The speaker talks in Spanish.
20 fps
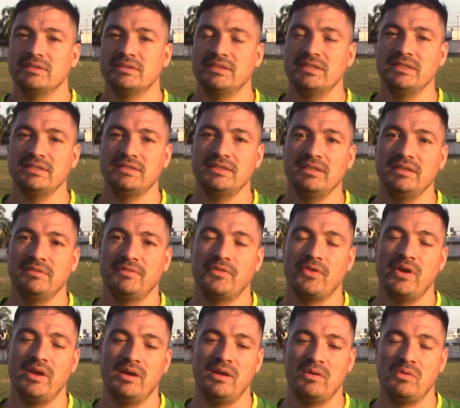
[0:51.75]
Sí, sí,
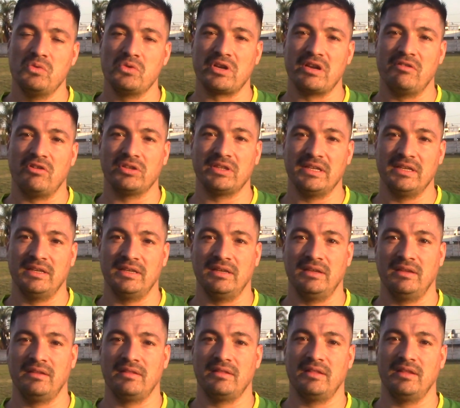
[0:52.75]
fue un
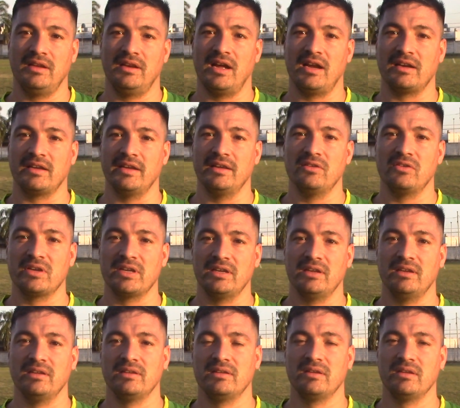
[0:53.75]
rebote del arquero
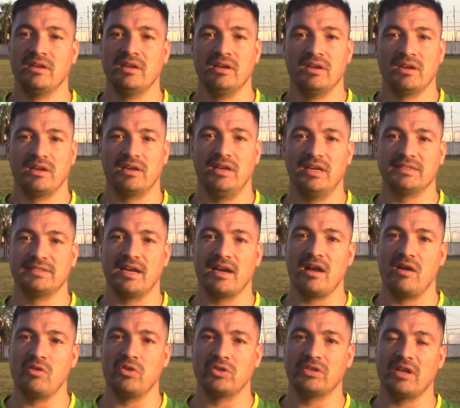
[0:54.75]
que, la
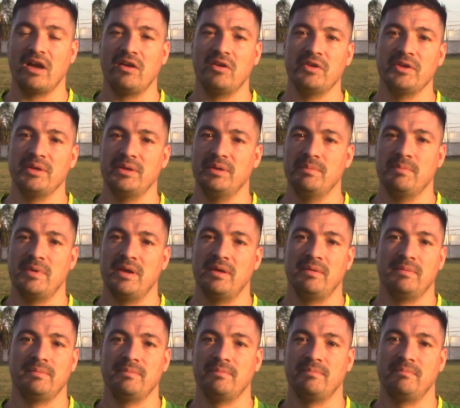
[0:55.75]
saca a un costado y
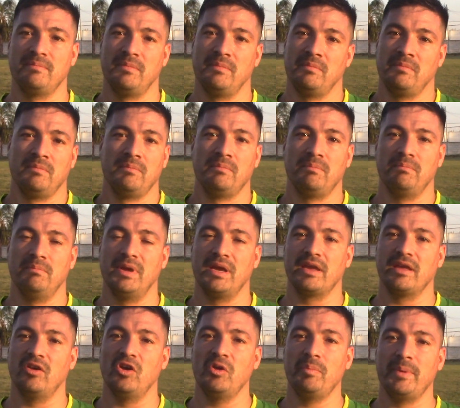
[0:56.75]
me,
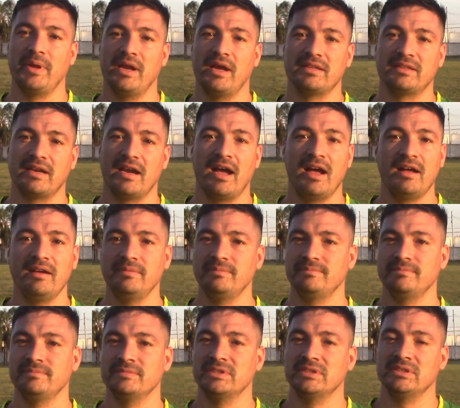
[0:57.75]
quedó, esperé atrás
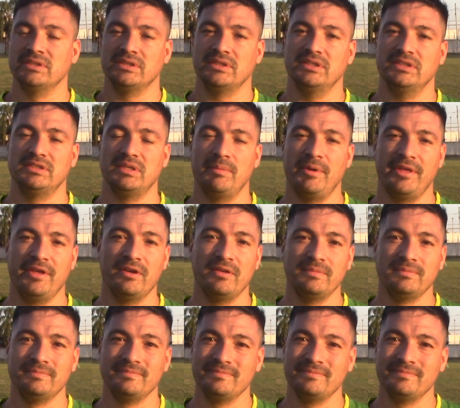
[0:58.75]
y se me dio.